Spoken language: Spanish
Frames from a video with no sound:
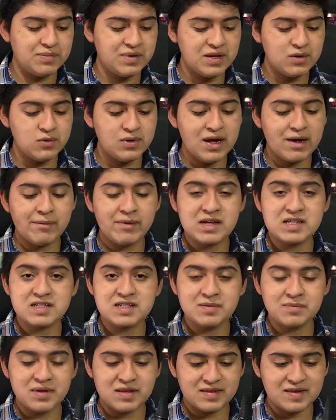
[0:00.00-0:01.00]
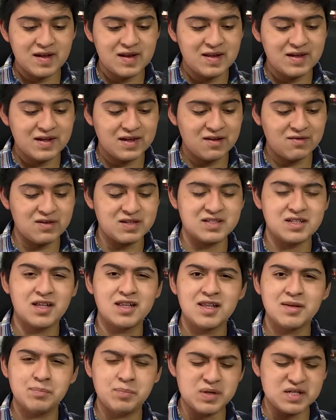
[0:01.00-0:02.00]
Viene una base metálica
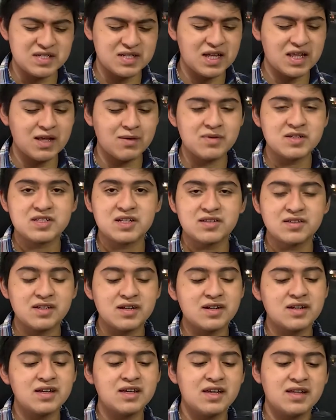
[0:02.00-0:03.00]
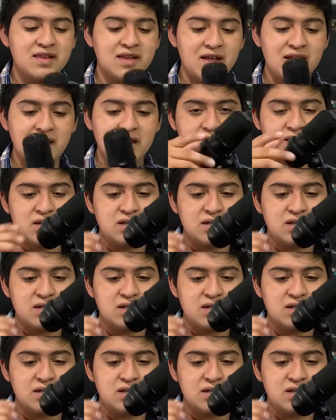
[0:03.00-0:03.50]
bastante pesada, bastante rígida,